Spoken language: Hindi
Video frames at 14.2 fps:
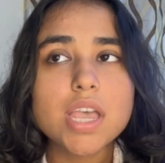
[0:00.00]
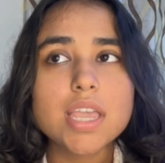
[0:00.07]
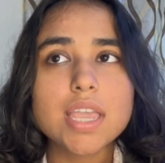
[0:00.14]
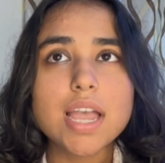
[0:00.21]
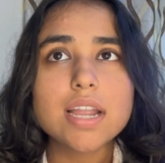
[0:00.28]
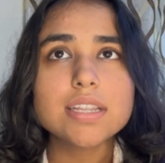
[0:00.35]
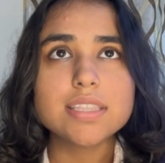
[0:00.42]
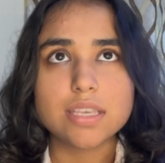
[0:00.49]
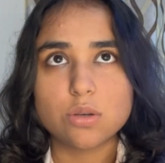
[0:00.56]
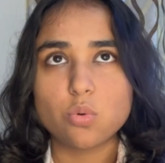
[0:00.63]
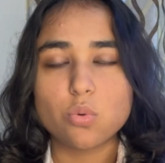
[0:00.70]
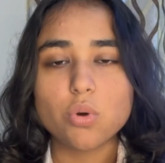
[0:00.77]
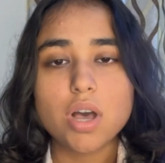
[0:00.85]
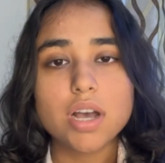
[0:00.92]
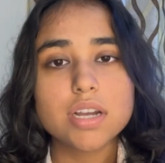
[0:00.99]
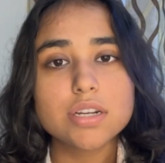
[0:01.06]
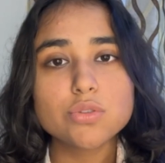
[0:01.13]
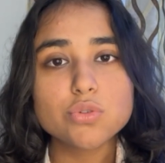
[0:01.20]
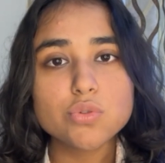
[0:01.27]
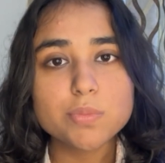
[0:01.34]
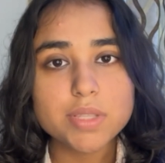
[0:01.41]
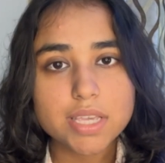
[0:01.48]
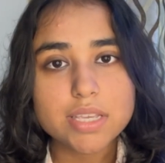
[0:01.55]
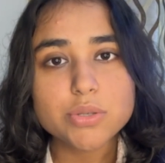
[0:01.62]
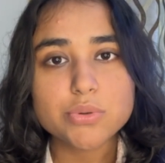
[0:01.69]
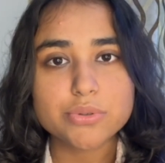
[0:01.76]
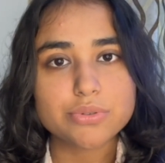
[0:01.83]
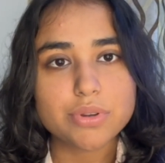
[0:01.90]
यार देखो अगर तो तुम ये
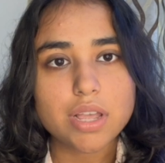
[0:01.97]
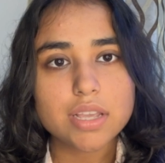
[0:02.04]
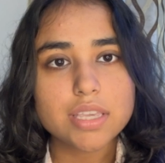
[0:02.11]
सोचो ना